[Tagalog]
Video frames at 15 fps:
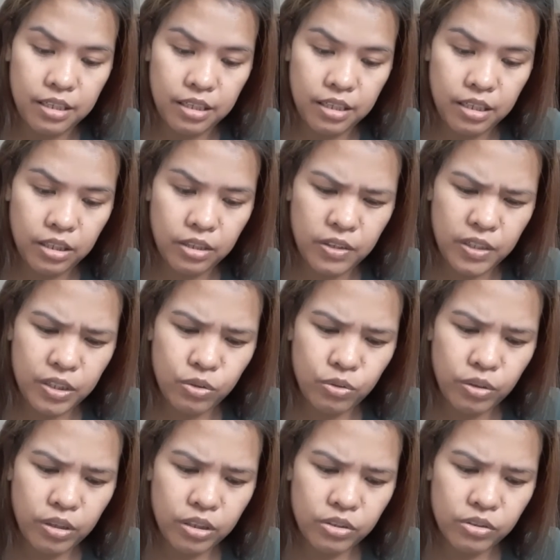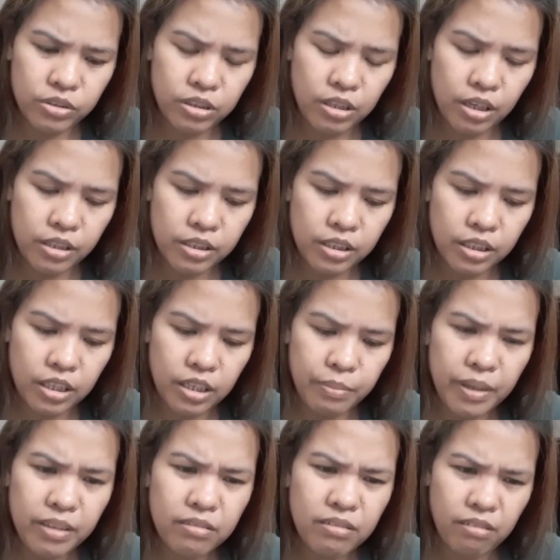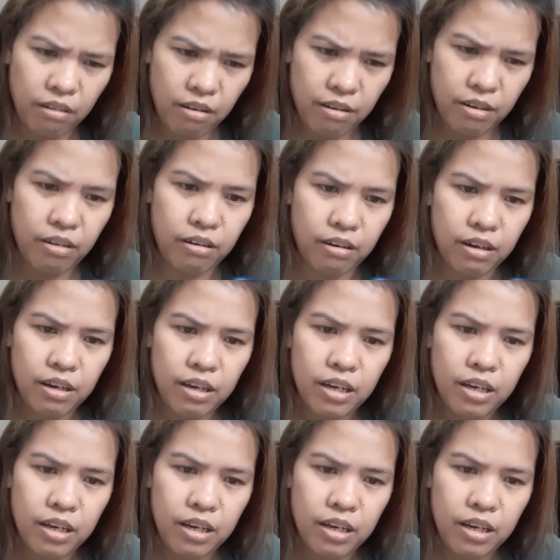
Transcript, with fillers: I agree to end user license agreement oh